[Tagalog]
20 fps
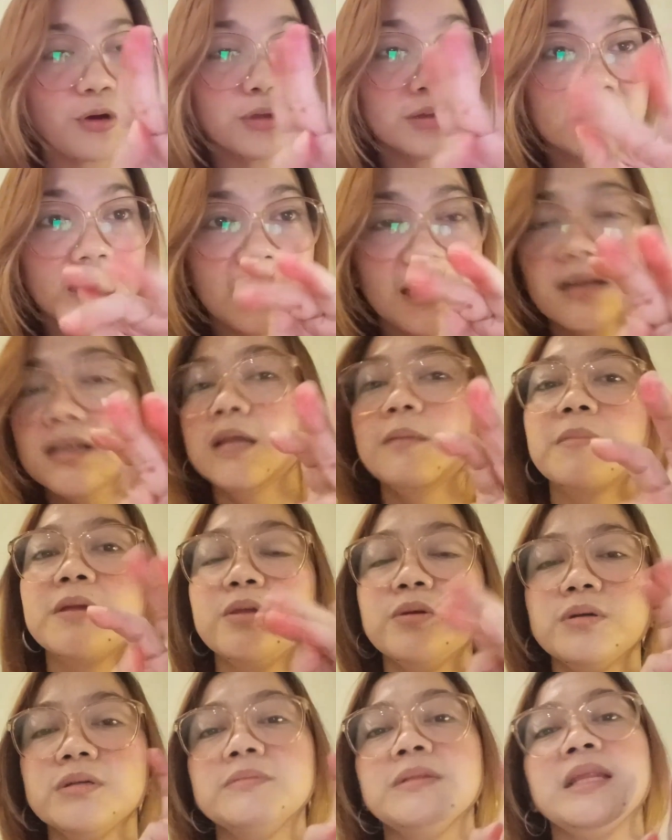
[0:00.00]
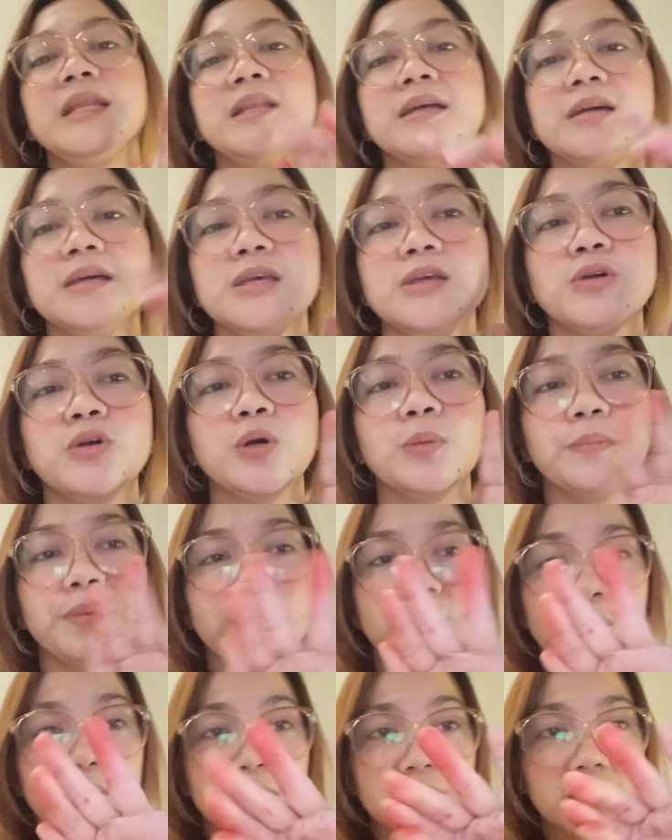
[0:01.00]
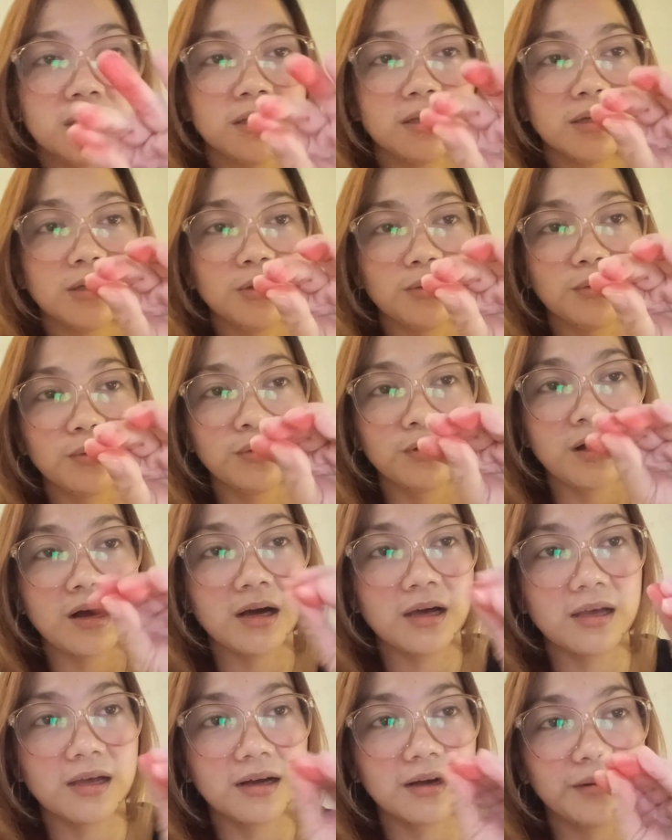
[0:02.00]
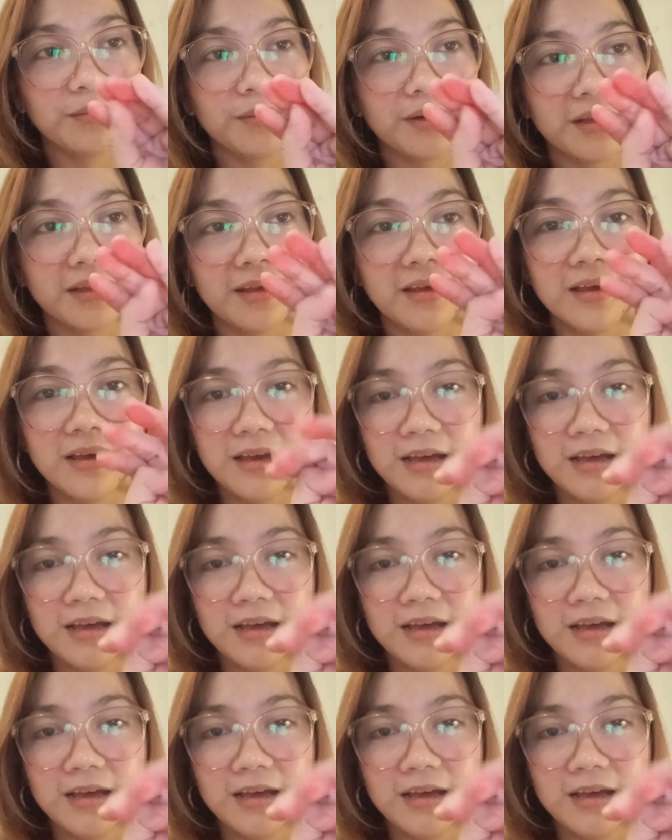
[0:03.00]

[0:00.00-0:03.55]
Konti lang naman yung nilagay ko, pero tignan nyo yung aking kamay.